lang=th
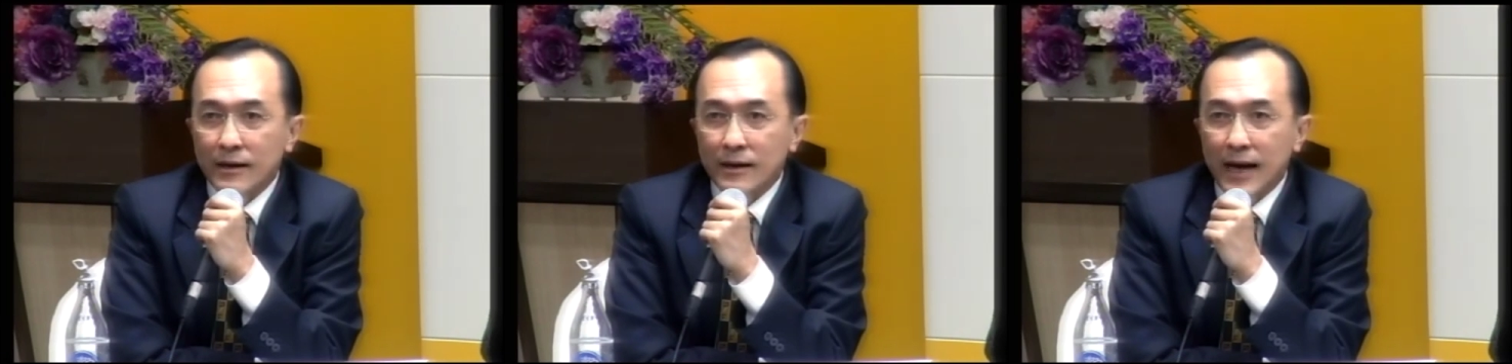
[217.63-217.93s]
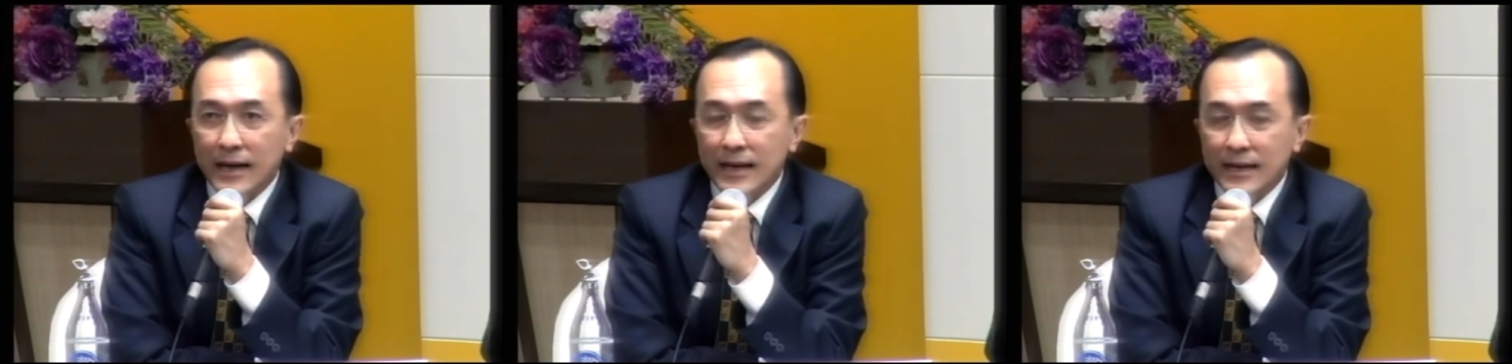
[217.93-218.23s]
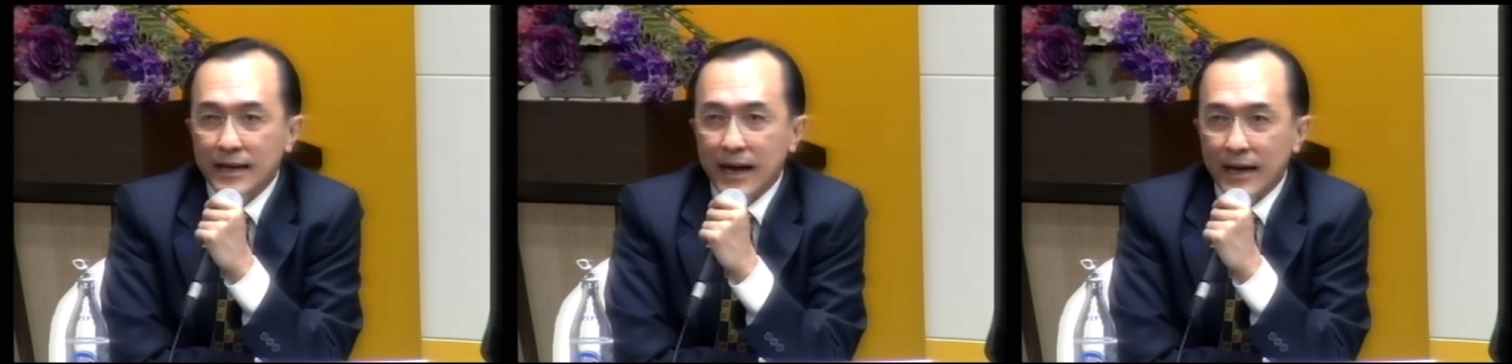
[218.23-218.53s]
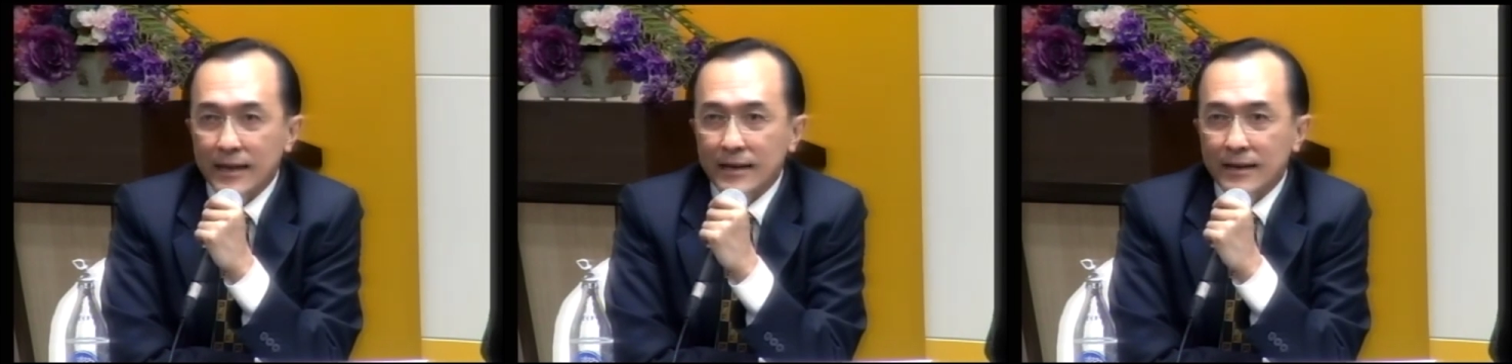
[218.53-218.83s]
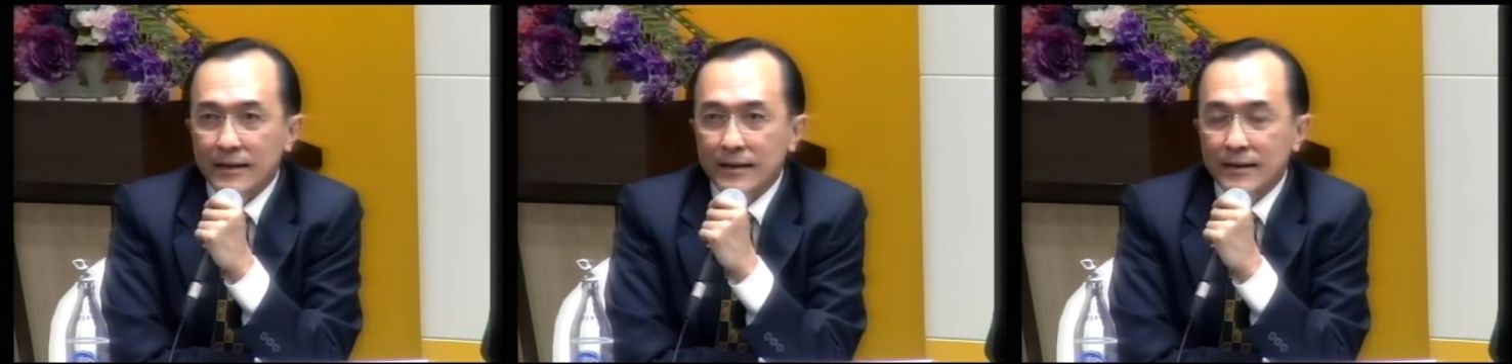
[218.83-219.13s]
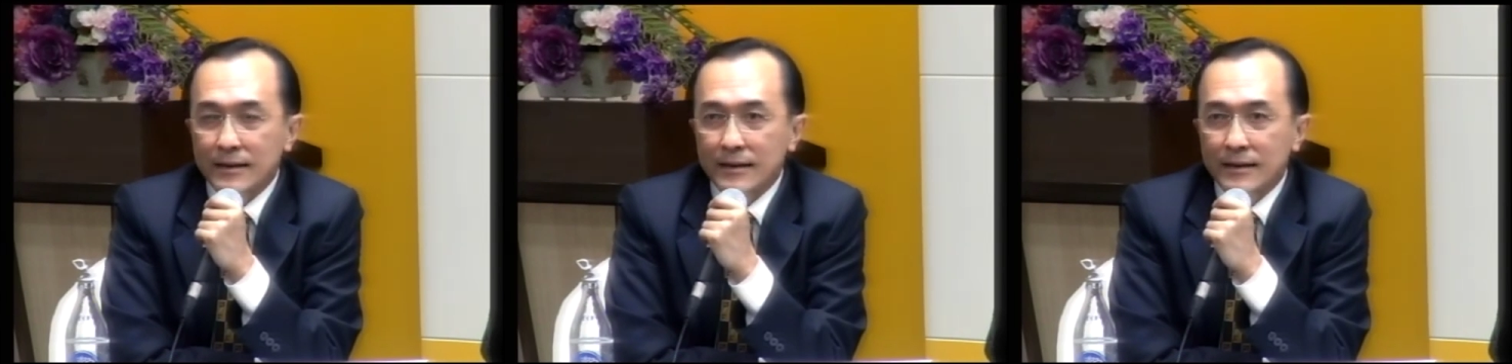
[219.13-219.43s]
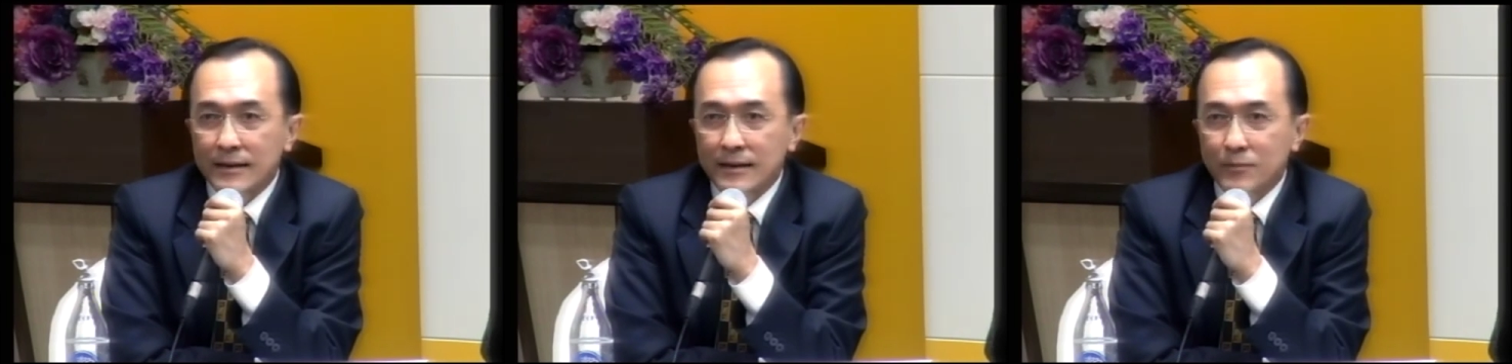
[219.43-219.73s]
การเลี้ยงไก่
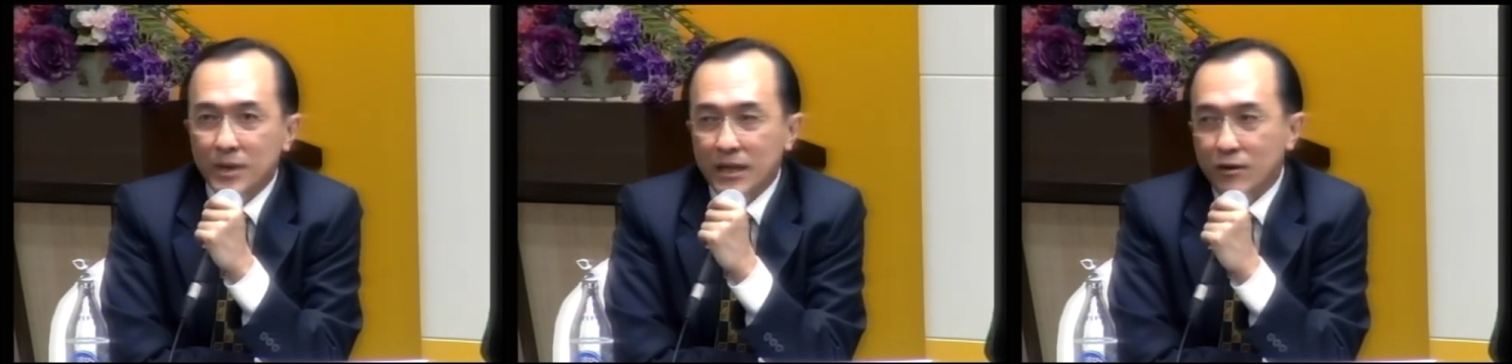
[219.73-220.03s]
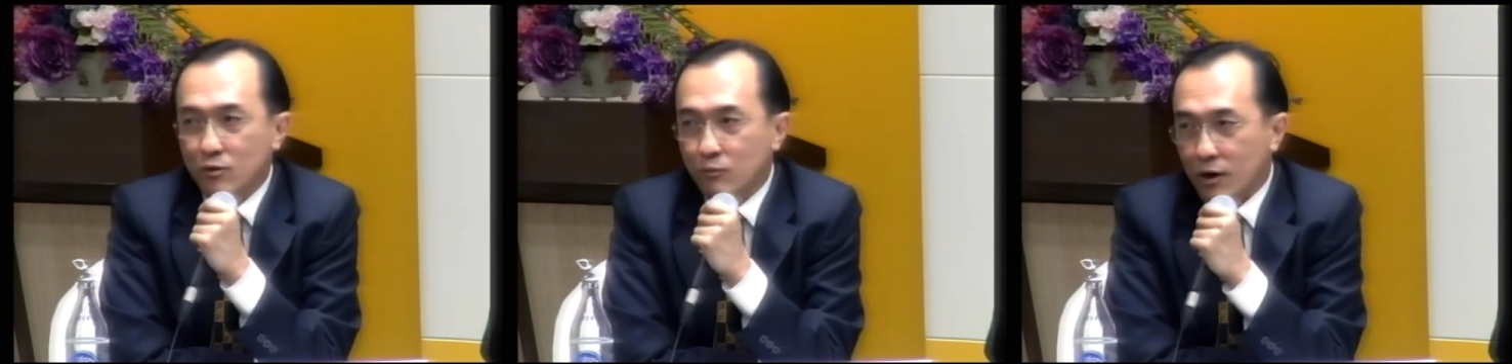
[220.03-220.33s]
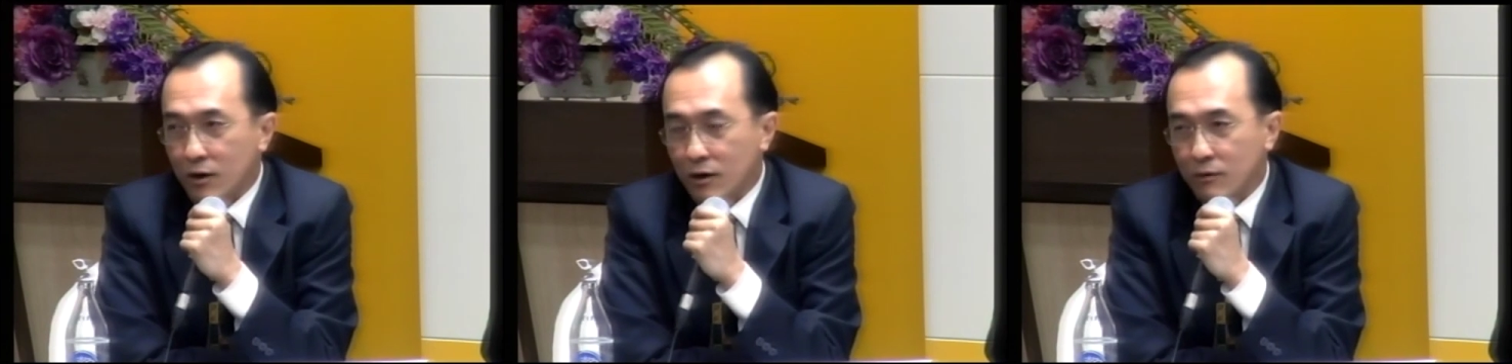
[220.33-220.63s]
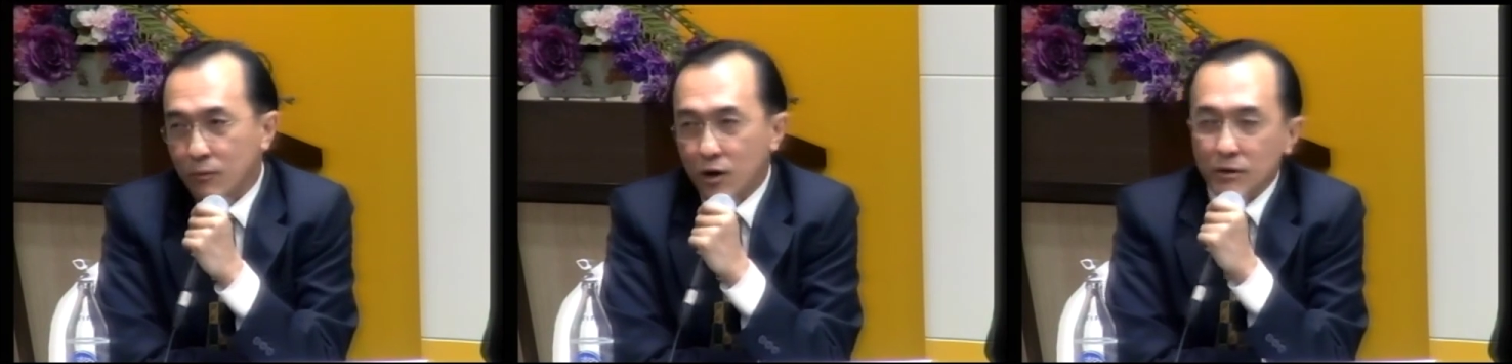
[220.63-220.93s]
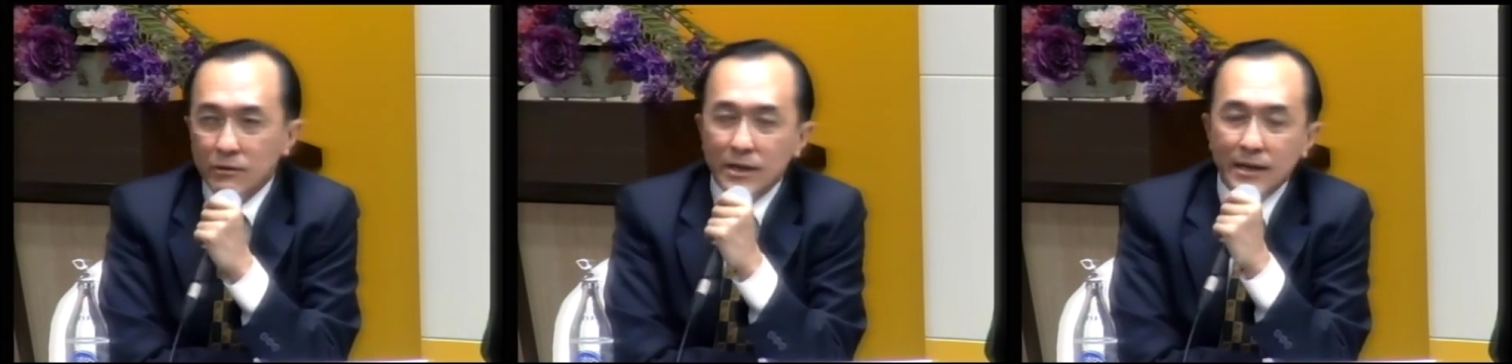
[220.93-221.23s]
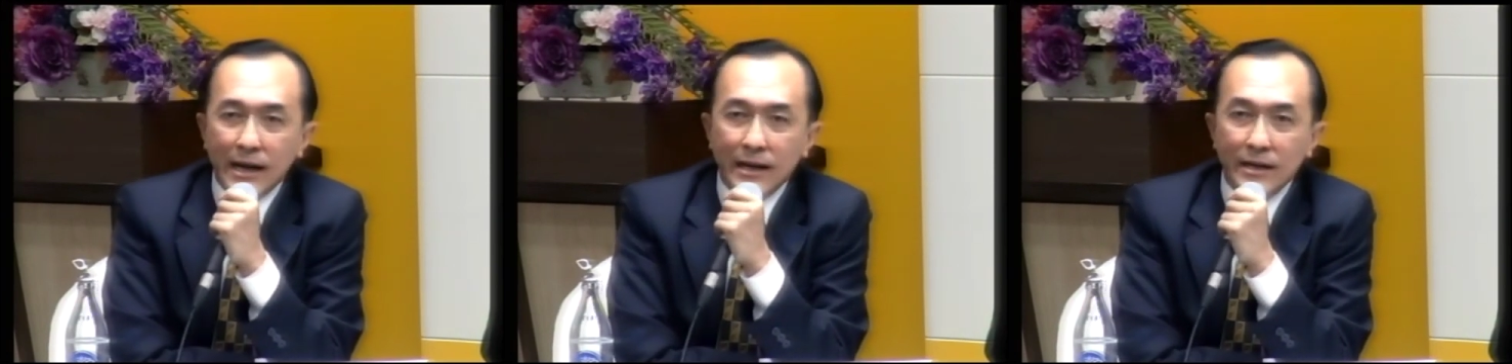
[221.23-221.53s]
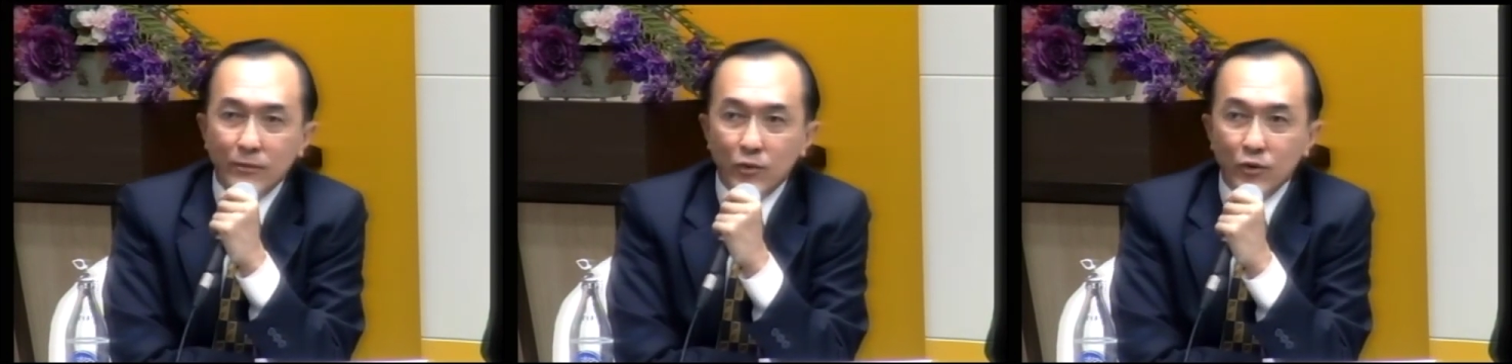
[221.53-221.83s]
เมื่อกี้คุณหมอบอกเรื่องการเลี้ย
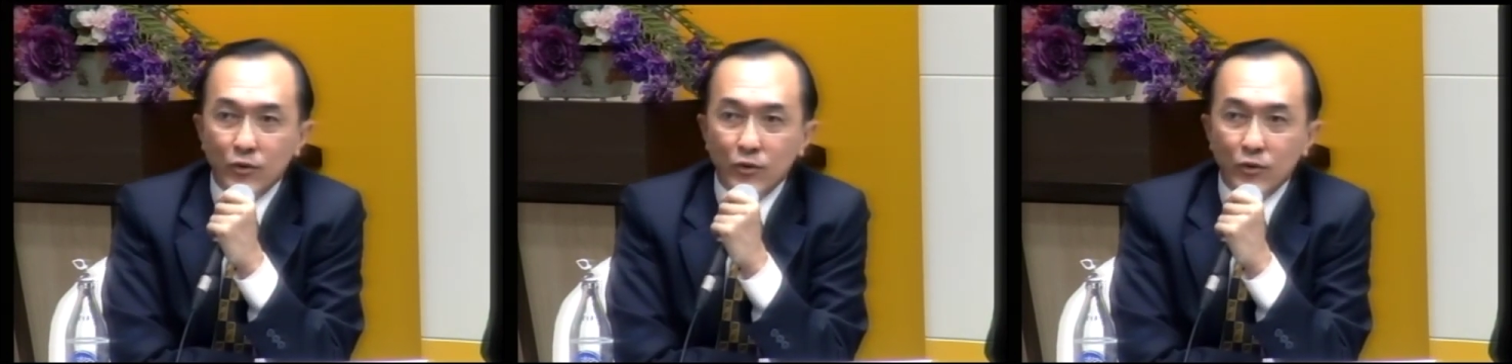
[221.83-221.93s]
งหมู